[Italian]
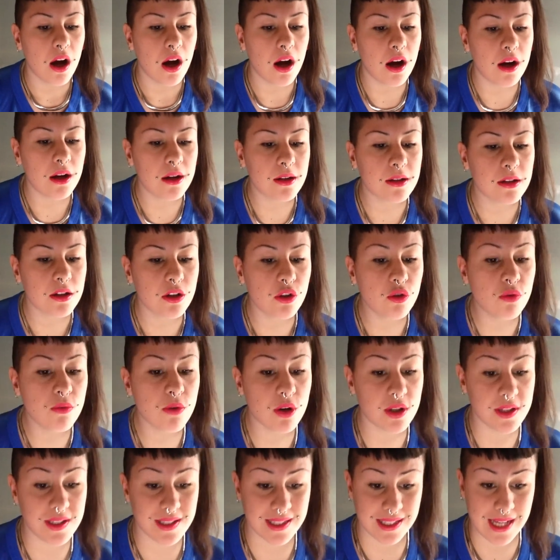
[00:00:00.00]
Uh,
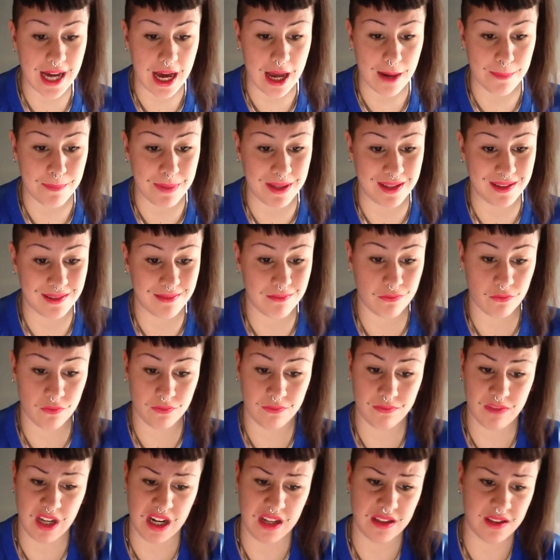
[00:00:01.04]
numero di scarpe
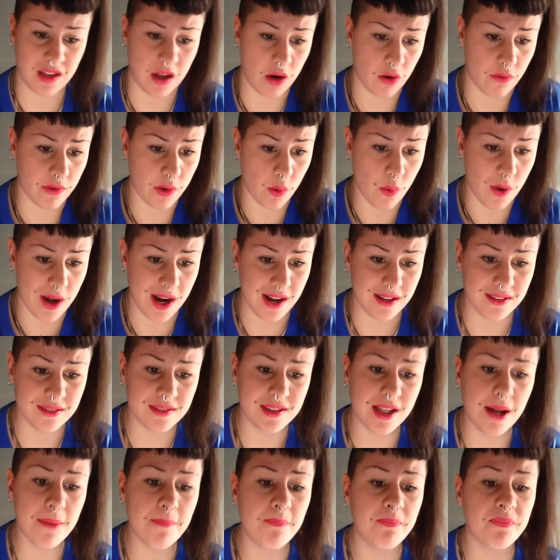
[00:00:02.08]

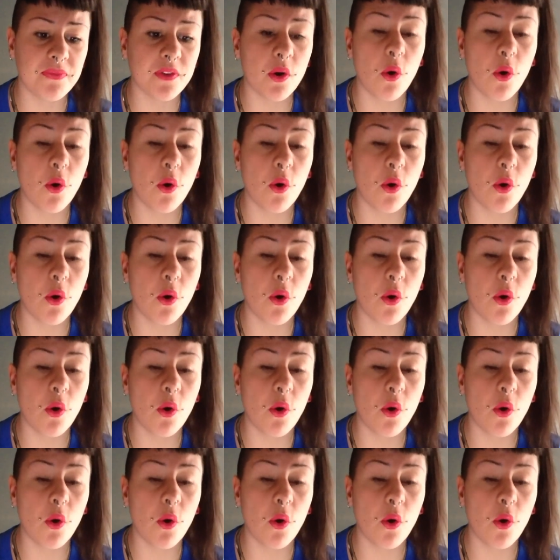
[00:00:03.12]
39,40.